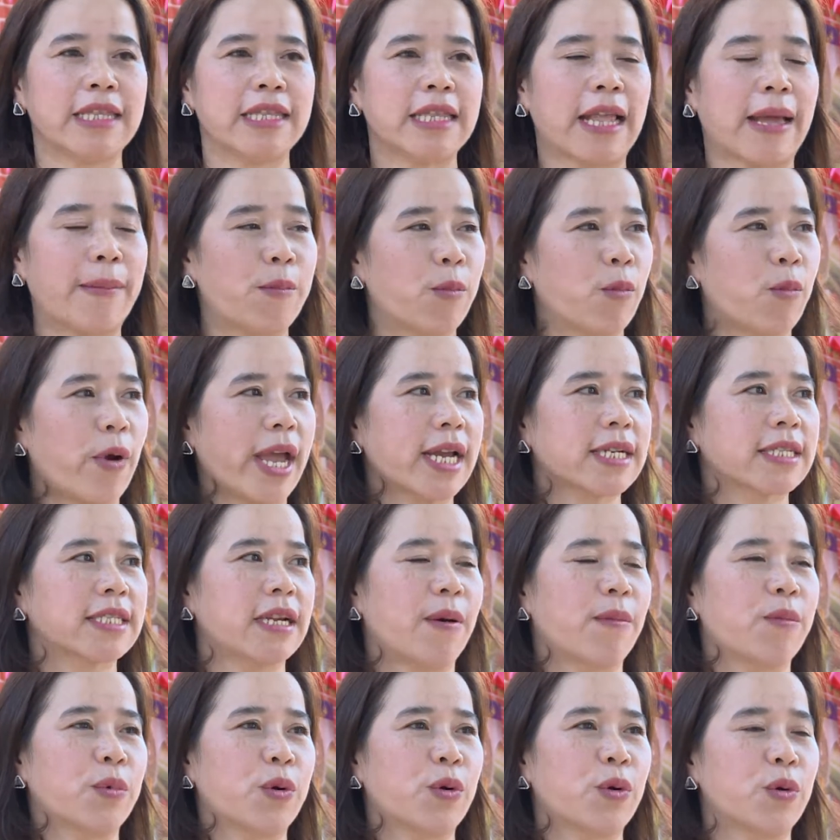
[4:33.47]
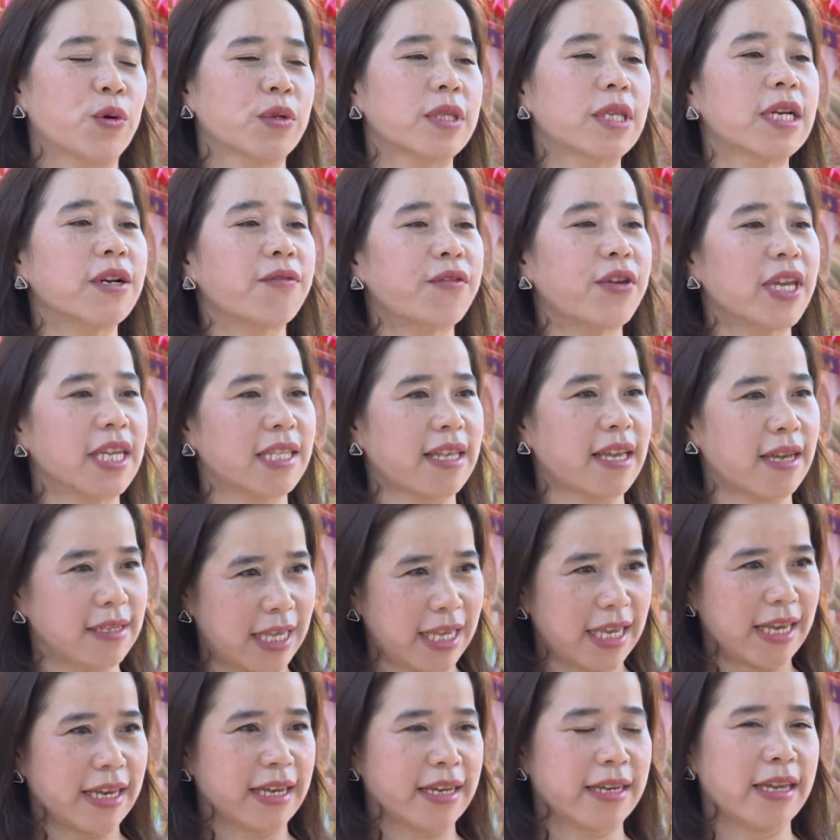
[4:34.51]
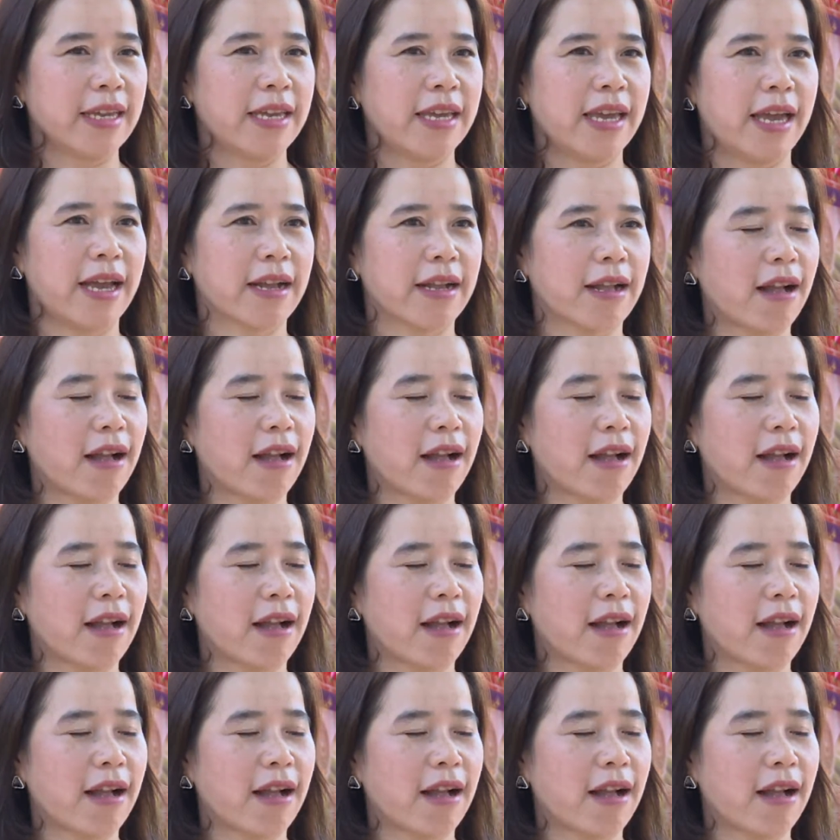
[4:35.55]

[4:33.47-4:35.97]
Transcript: tầm quan trọng của thư viện thân thiện à,